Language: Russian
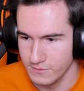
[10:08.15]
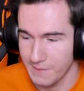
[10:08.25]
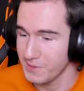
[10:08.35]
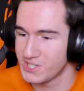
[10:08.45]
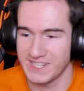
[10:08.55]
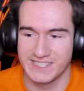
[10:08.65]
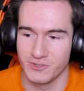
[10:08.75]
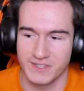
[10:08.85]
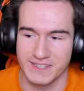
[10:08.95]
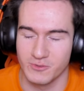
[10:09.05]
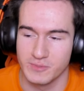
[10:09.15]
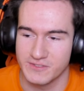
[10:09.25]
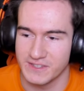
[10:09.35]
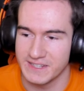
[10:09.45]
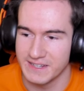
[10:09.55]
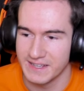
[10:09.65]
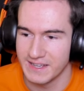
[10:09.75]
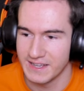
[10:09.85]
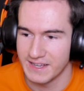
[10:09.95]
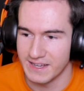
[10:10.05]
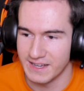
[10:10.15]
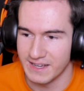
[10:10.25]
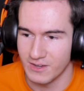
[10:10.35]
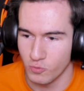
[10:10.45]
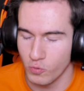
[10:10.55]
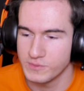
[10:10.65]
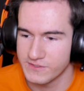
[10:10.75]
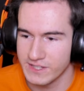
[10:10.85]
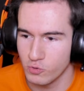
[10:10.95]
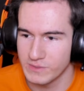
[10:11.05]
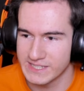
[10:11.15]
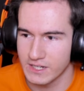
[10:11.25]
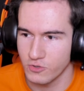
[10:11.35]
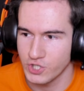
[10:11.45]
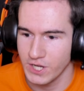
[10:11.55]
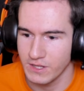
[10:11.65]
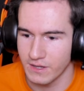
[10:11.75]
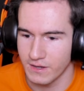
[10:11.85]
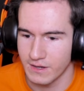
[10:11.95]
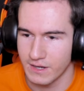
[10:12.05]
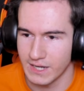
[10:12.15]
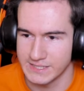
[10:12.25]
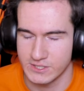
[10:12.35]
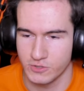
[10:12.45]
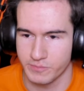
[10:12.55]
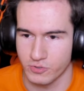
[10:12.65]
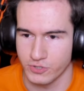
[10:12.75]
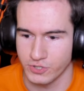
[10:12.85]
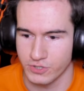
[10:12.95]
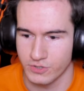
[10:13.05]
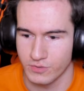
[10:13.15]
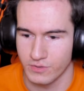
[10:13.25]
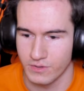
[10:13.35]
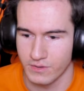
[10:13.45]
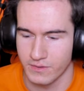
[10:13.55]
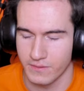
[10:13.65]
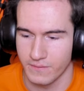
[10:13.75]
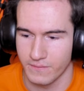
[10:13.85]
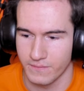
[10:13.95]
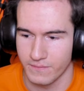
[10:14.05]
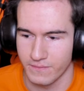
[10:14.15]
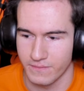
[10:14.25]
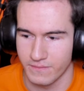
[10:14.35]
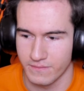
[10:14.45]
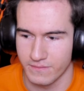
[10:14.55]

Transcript: Опять же, я делаю какие-то умственные, э, умственные умозаключения, Принятие. а здесь все проще. Такого я не ожидал.